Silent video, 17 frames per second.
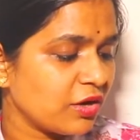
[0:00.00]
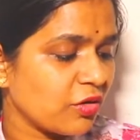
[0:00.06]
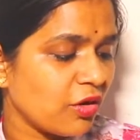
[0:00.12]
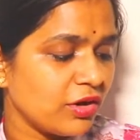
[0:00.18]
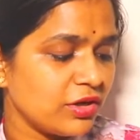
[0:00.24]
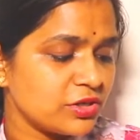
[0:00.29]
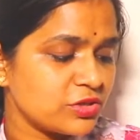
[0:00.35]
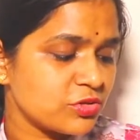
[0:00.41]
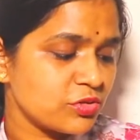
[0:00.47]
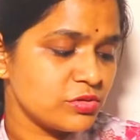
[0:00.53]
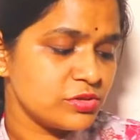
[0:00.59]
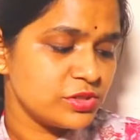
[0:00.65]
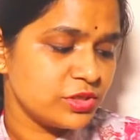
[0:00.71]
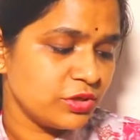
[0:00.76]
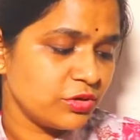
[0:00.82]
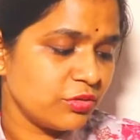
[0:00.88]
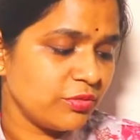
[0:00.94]

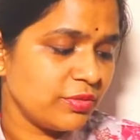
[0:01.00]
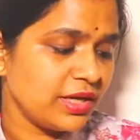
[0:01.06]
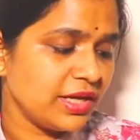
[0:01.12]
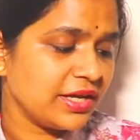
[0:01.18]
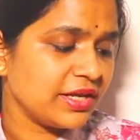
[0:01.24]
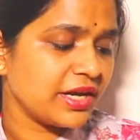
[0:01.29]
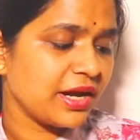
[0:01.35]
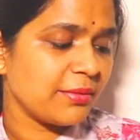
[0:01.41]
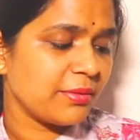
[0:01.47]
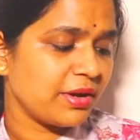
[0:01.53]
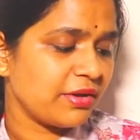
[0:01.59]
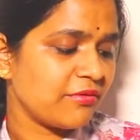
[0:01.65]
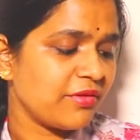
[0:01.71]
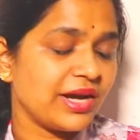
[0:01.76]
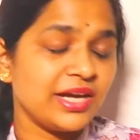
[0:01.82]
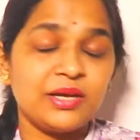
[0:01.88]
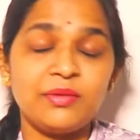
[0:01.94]
कोलेस्ट्रॉल 0 मिलीग्राम
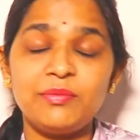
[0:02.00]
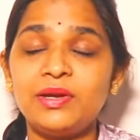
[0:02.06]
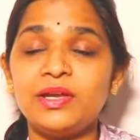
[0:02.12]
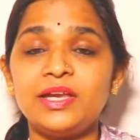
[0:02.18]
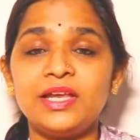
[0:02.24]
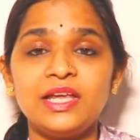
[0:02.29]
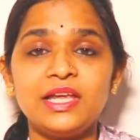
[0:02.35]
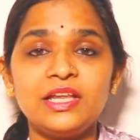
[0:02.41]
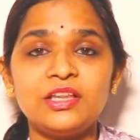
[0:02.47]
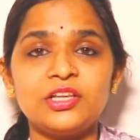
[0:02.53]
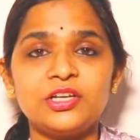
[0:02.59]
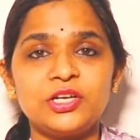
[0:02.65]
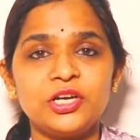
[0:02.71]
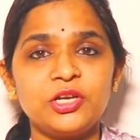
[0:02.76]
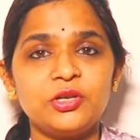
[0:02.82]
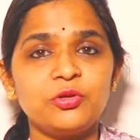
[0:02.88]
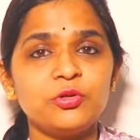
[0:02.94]
है विटामिन ई
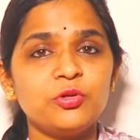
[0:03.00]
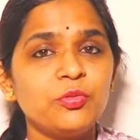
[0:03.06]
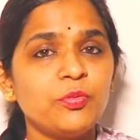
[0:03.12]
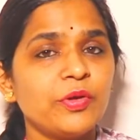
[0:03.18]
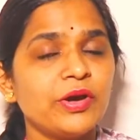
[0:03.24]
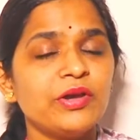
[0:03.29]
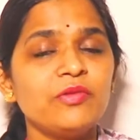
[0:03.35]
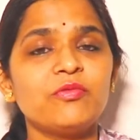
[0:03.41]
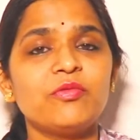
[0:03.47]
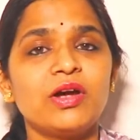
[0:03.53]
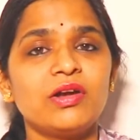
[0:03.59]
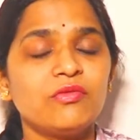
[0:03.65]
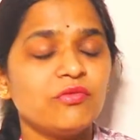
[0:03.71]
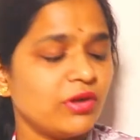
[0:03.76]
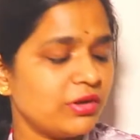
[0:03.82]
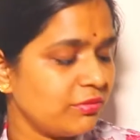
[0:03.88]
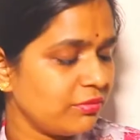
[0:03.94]

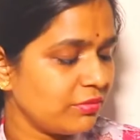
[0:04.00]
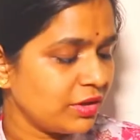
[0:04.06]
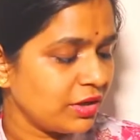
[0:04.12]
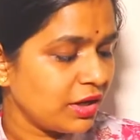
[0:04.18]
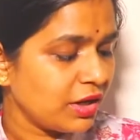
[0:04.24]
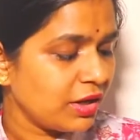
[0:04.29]
32.11